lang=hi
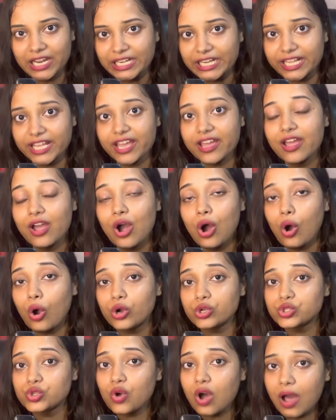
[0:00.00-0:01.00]
ठीक है और
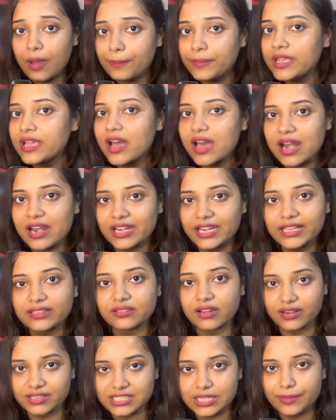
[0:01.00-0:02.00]
जो अभी करंटली
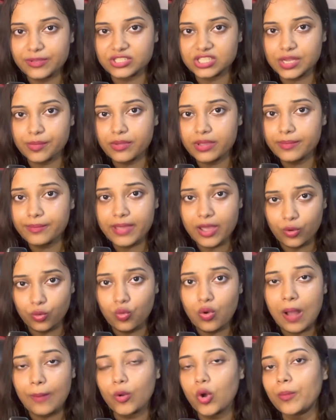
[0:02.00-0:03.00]
थर्ड सेमेस्टर में मैं
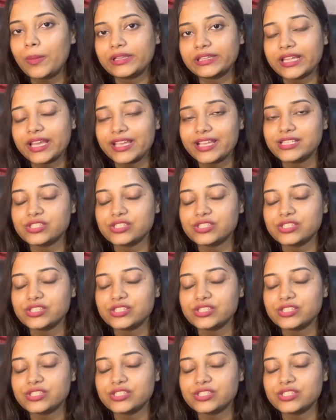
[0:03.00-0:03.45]
हूँ आपको पता है कि